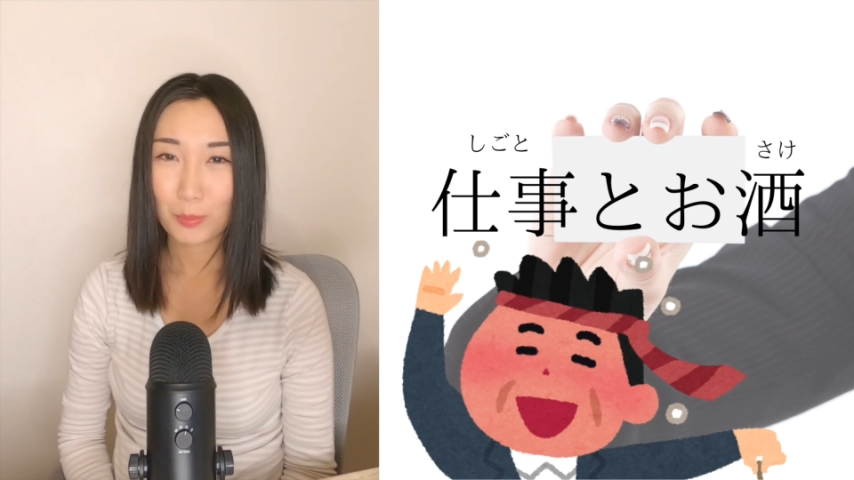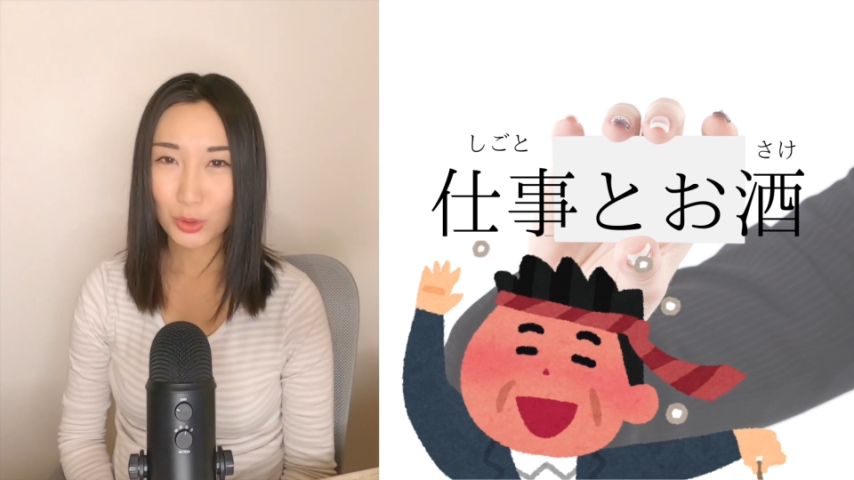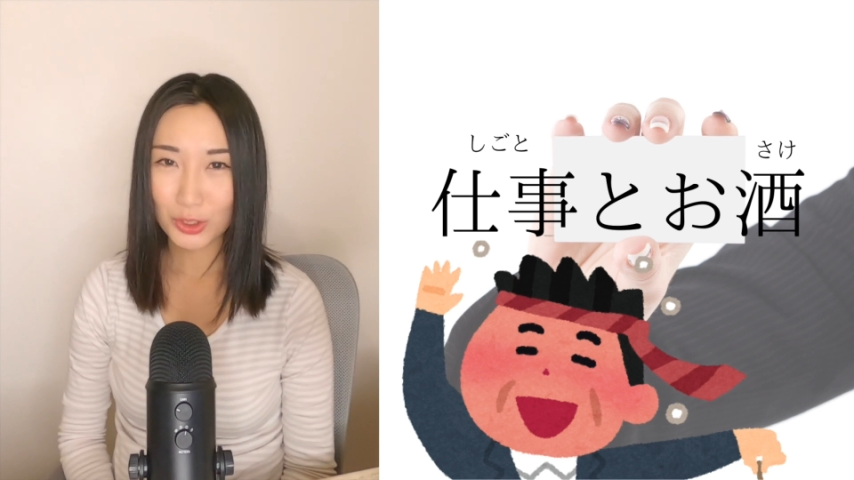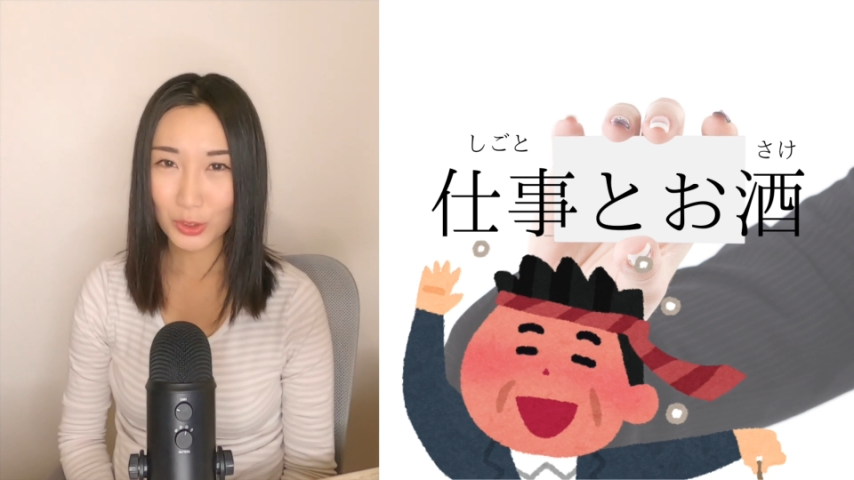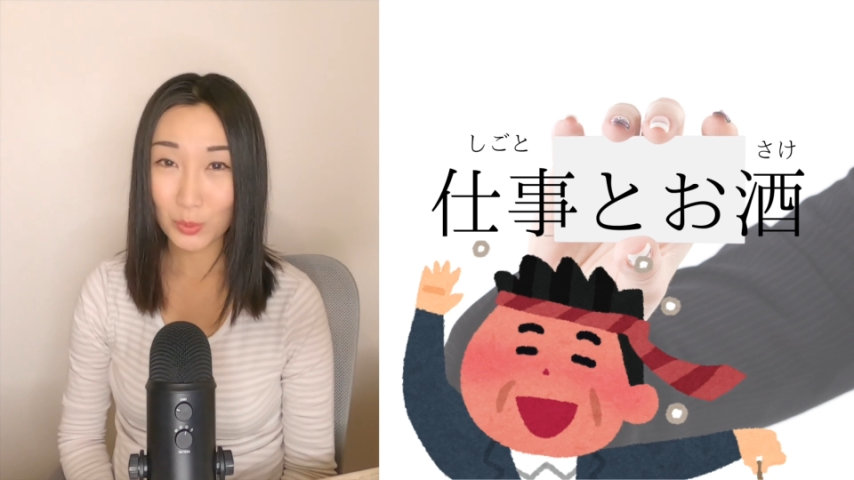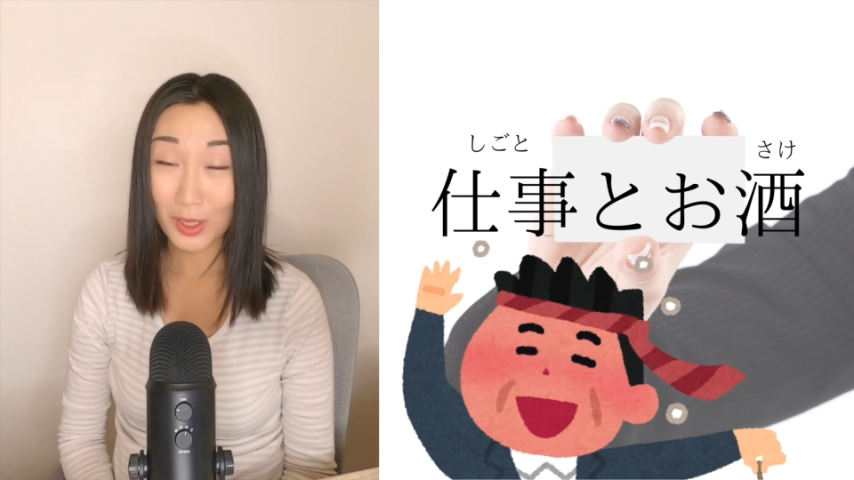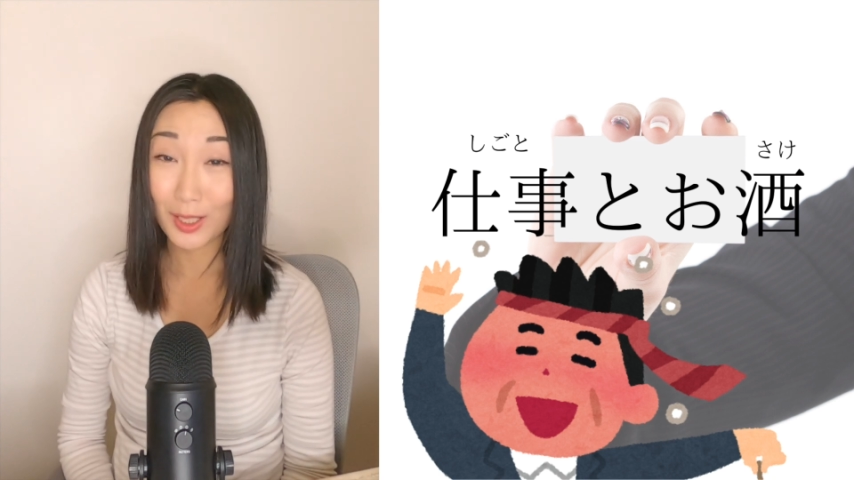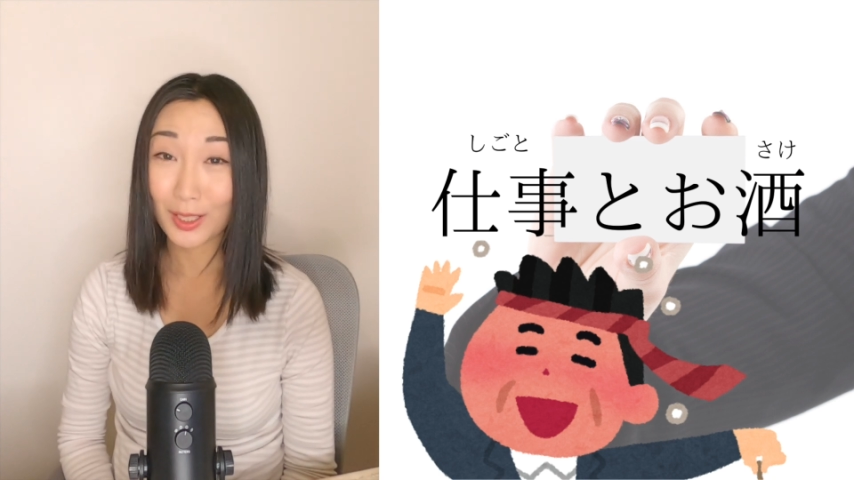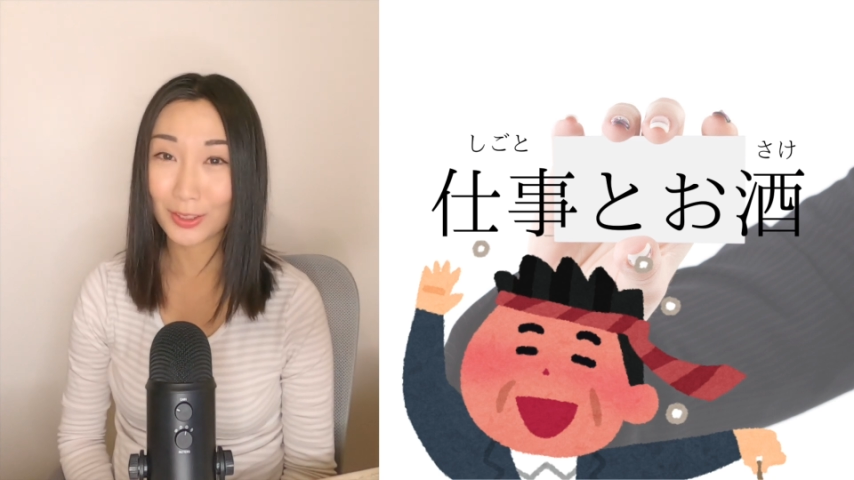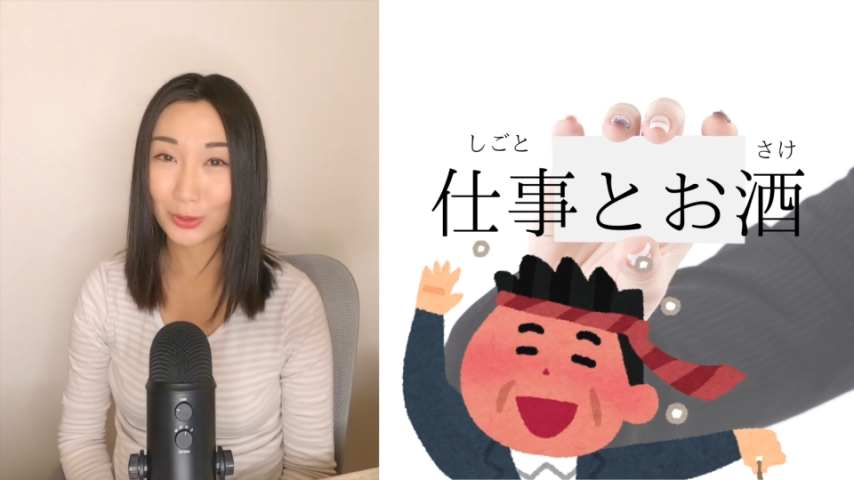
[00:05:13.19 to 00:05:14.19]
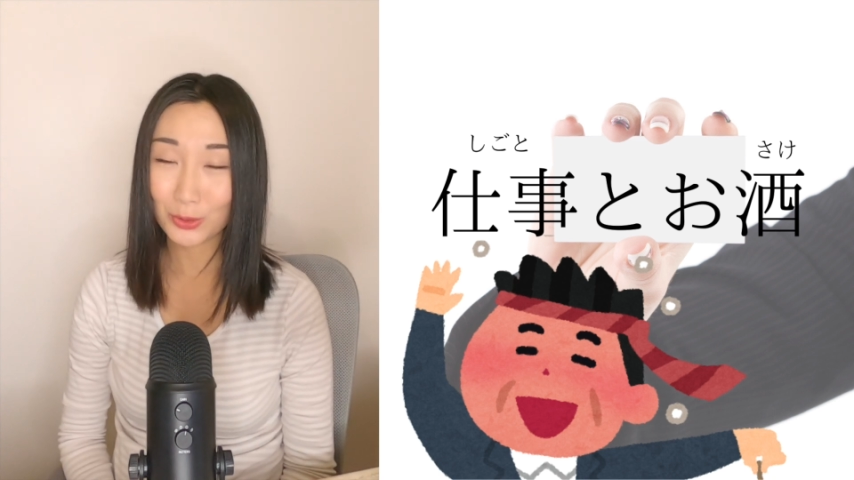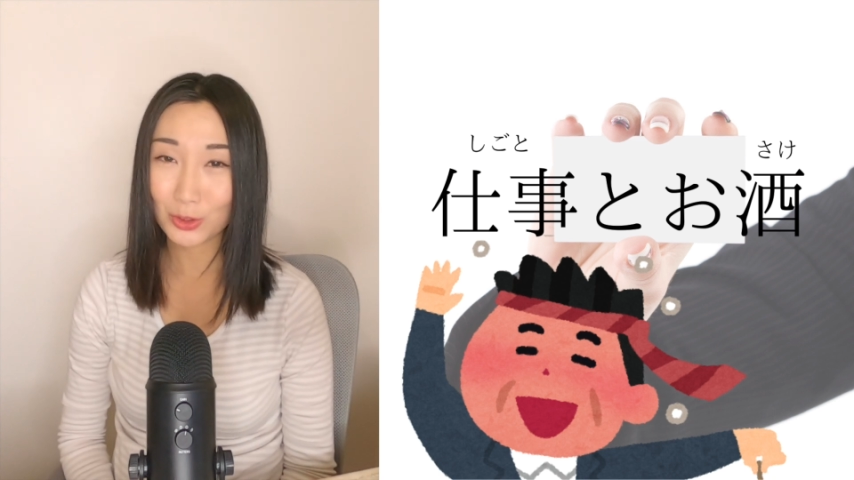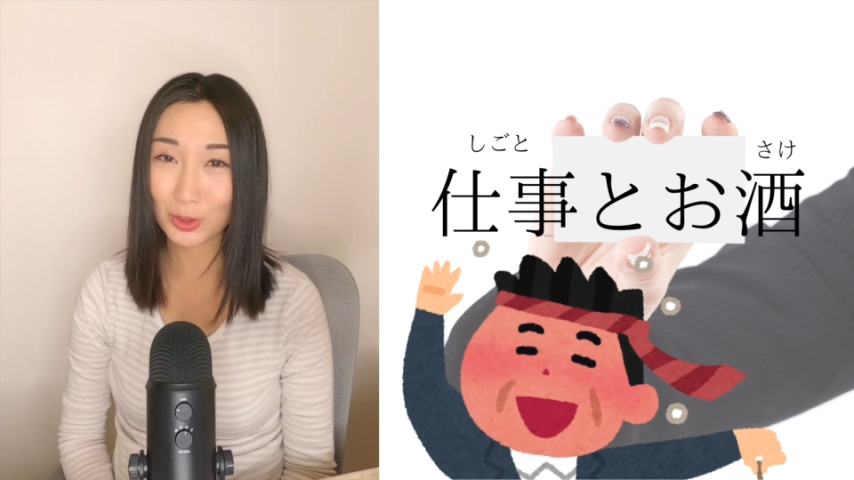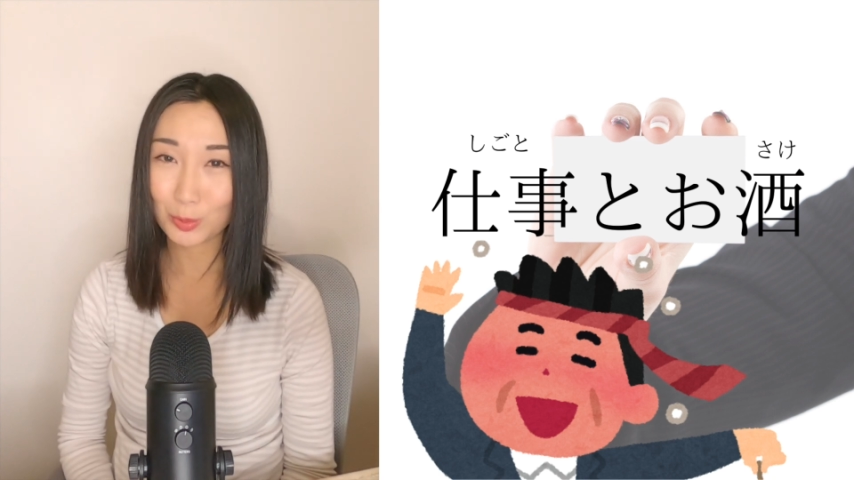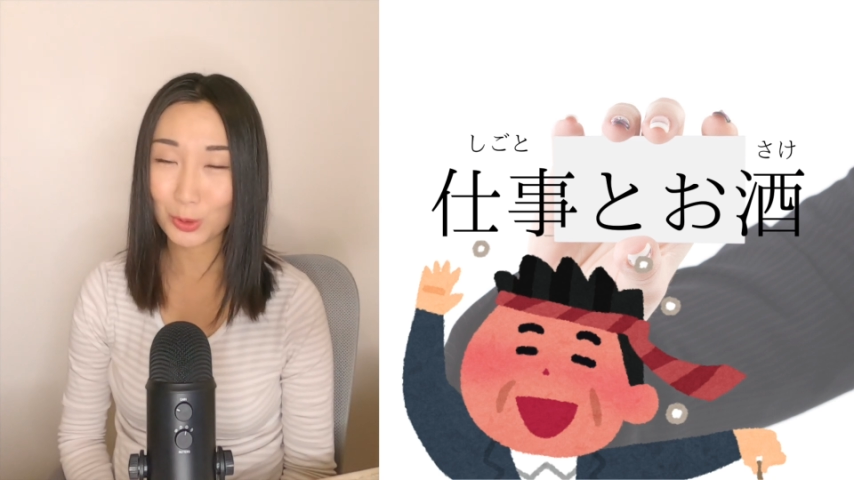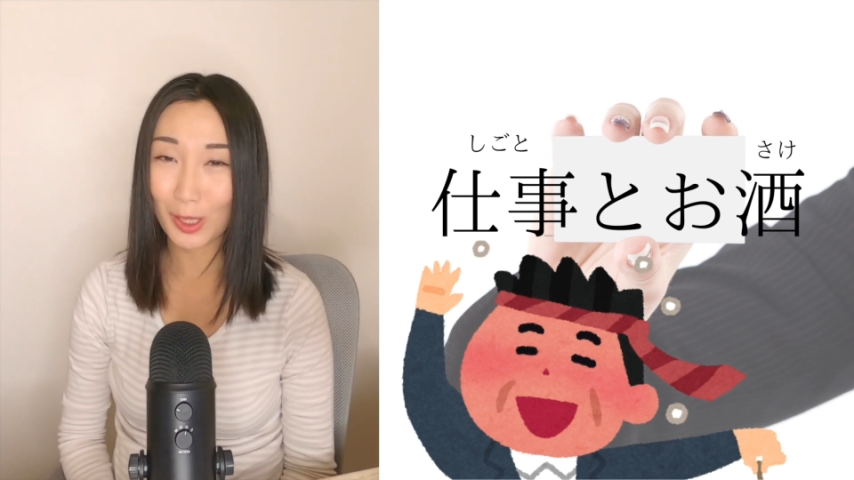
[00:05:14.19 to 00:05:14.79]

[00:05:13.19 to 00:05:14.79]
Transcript: もしくは YouTube